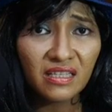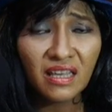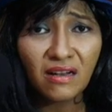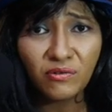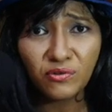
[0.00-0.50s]
yang
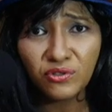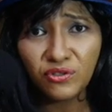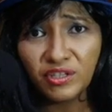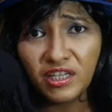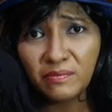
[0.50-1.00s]
takut
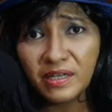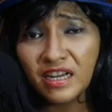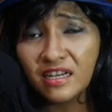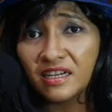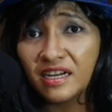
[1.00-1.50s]
Johnny ini
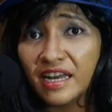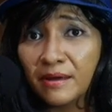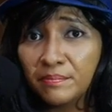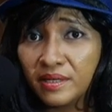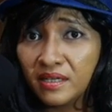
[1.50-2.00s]
menikah dengan
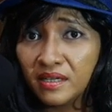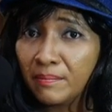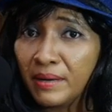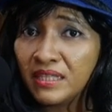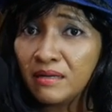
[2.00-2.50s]
Amber
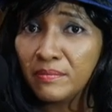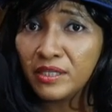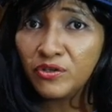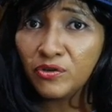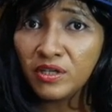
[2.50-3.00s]

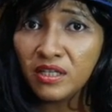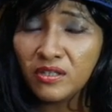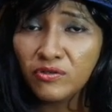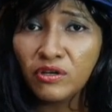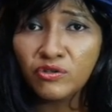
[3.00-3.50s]
teman-teman
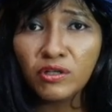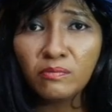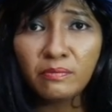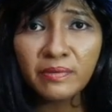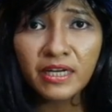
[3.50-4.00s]
Johnny juga sudah
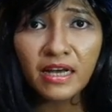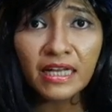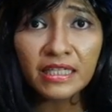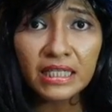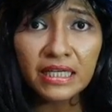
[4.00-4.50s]

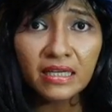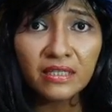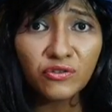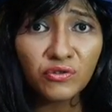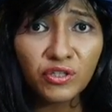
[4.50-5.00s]
memperingati
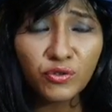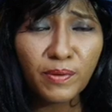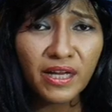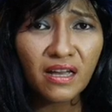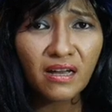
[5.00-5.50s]
Johnny
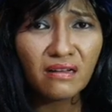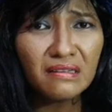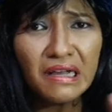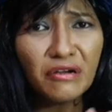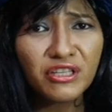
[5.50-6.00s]
supaya
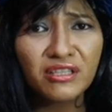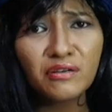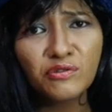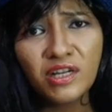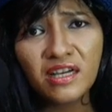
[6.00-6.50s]
gak usah
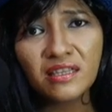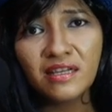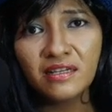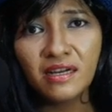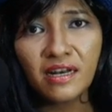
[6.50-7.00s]
terlalu dekat
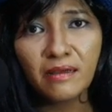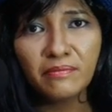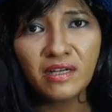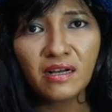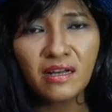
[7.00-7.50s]
lah dengan
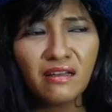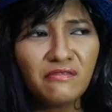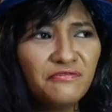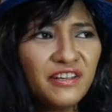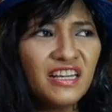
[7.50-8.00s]
Amber
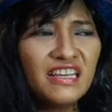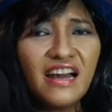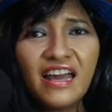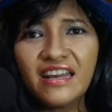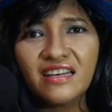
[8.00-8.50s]
kayak feeling
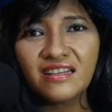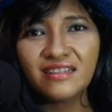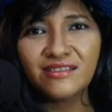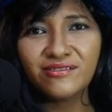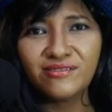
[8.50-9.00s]
gak enak
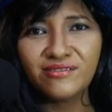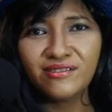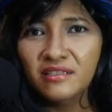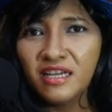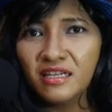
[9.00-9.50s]
gitu
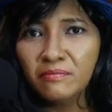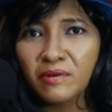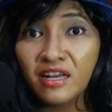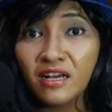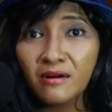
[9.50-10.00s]
loh jadi
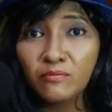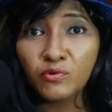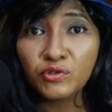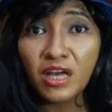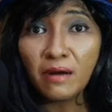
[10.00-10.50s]
mereka
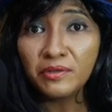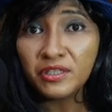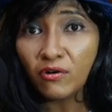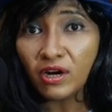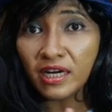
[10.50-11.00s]
berusaha
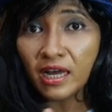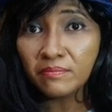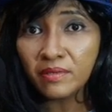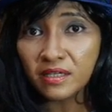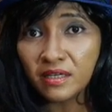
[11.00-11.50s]
menjauhkan
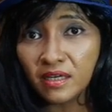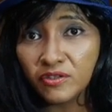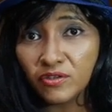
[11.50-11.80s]
Amber dengan